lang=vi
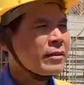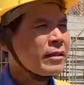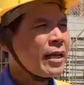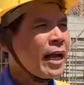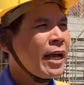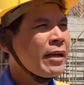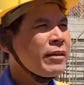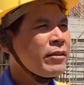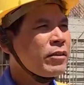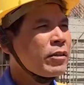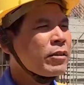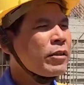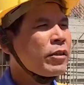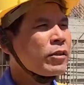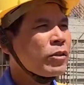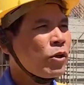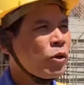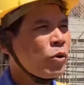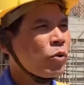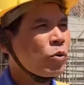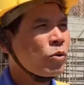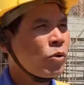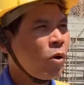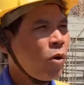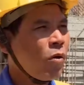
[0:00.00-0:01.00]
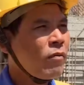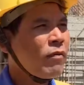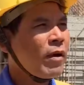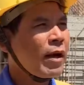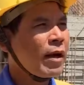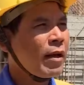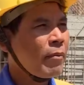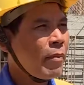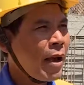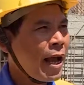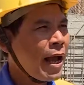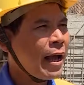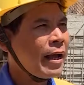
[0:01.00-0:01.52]
sáng trưa chiều tối và
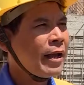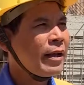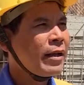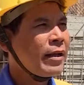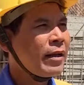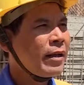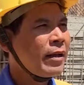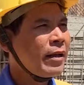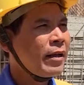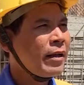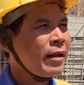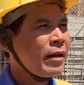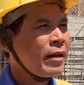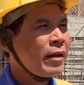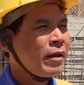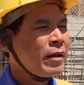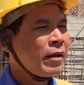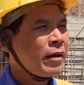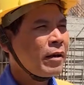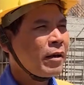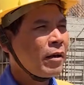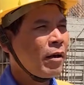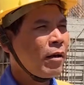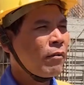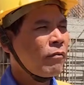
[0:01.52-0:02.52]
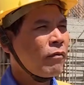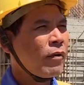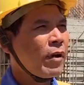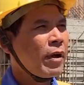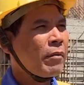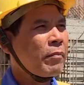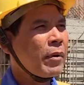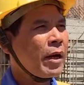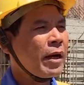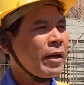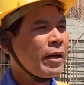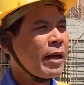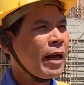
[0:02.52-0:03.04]
ca ba còn về
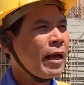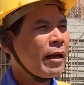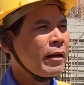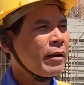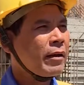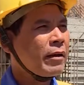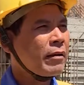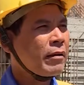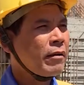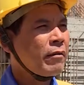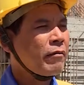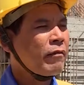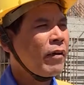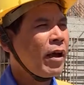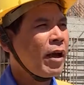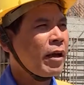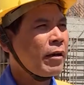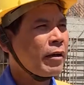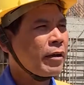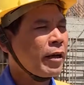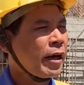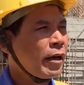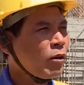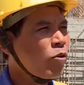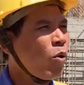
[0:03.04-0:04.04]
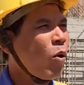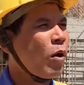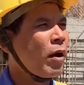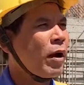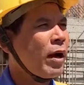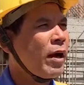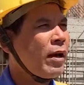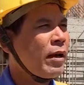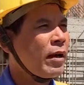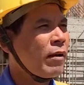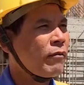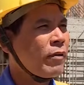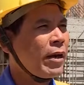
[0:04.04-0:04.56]
mặt về kỹ thuật
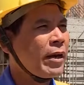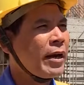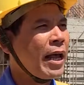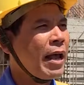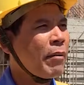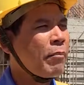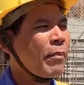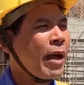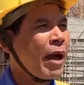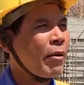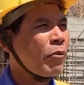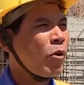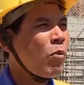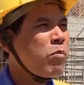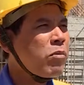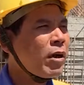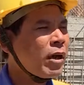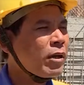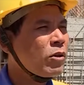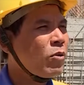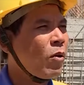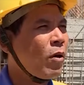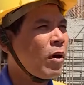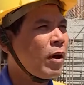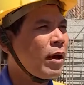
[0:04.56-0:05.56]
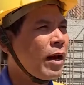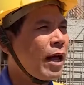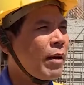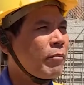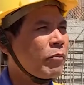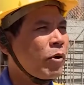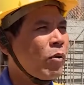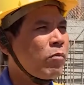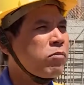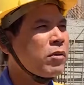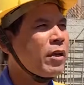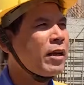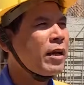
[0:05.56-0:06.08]
á, là phải đảm bảo đúng kỹ thuật làm
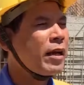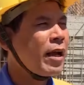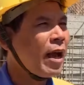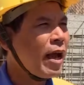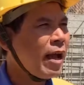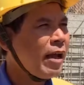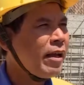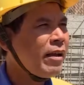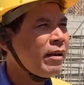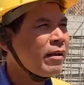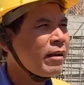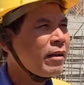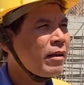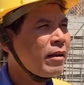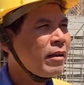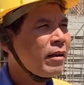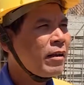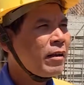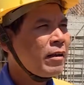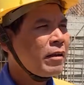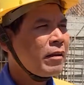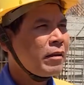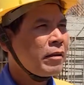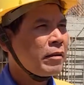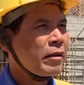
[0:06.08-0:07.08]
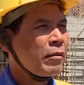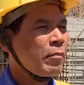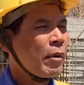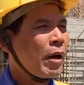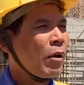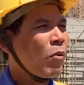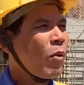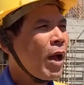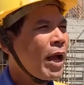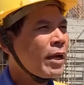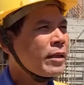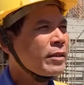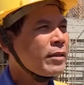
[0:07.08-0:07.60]
đúng thiết kế nhưng mà
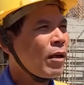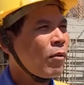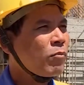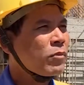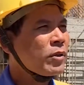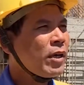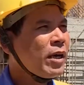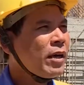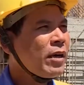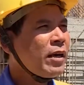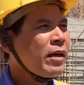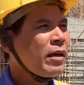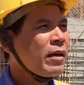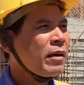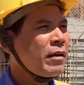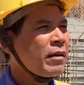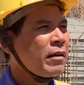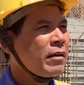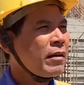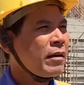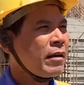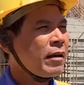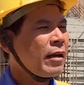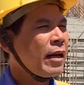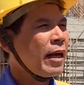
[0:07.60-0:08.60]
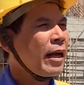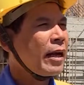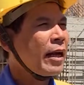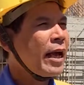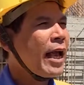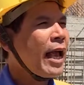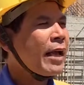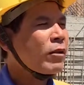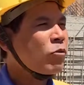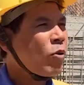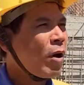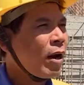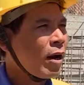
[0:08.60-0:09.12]
quan trọng nhất á, là
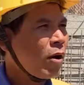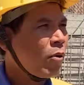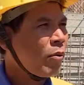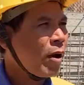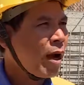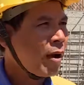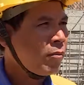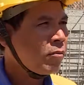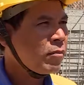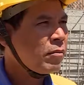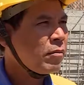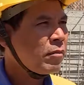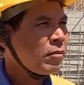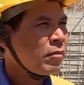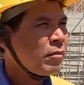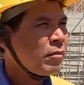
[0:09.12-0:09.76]
cái an toàn lao động